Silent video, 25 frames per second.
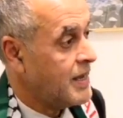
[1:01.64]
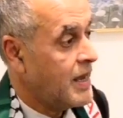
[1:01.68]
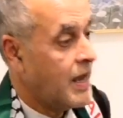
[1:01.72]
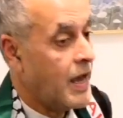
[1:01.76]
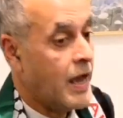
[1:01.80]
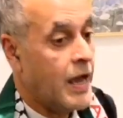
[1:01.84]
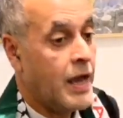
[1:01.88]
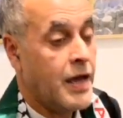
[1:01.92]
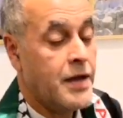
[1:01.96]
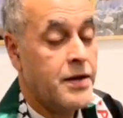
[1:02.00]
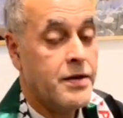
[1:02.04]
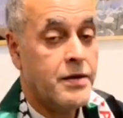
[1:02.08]

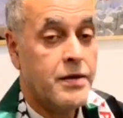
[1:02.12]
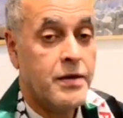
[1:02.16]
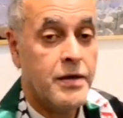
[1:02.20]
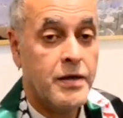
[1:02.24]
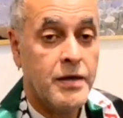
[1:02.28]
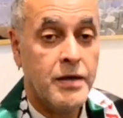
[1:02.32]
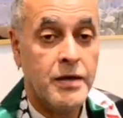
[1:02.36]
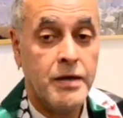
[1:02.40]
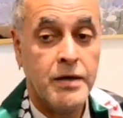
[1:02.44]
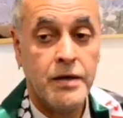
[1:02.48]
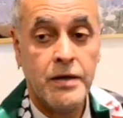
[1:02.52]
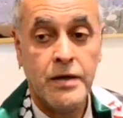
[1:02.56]
عن
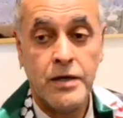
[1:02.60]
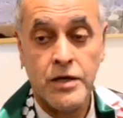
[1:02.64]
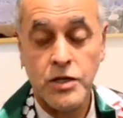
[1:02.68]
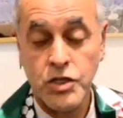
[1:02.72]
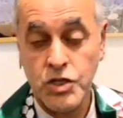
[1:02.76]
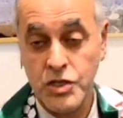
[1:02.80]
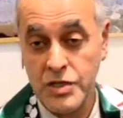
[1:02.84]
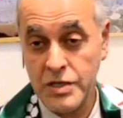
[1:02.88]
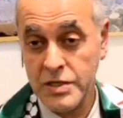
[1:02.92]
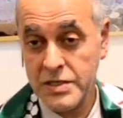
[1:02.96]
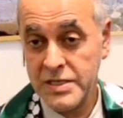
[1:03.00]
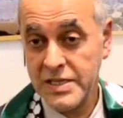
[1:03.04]
آه،
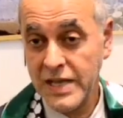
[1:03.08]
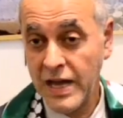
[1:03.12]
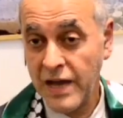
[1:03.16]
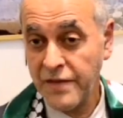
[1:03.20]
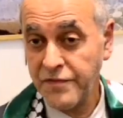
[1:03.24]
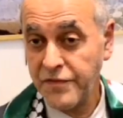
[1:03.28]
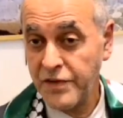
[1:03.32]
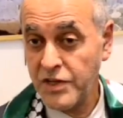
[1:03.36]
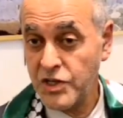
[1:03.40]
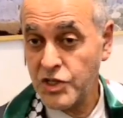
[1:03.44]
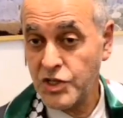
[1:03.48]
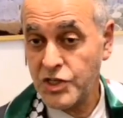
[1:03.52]

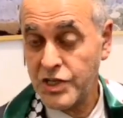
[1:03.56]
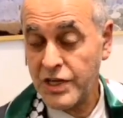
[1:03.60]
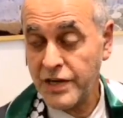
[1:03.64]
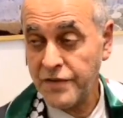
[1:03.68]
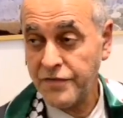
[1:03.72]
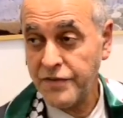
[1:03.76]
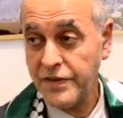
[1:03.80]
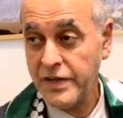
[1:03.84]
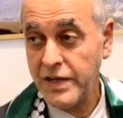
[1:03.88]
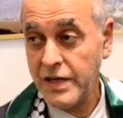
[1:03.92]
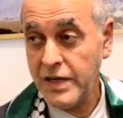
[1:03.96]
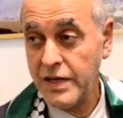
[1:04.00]
الصحفيين
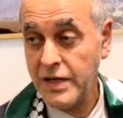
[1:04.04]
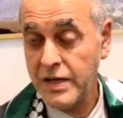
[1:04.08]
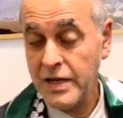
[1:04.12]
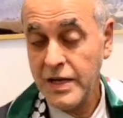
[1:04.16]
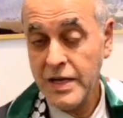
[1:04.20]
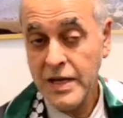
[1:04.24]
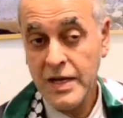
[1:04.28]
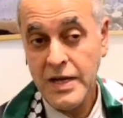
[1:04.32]
الشرفيين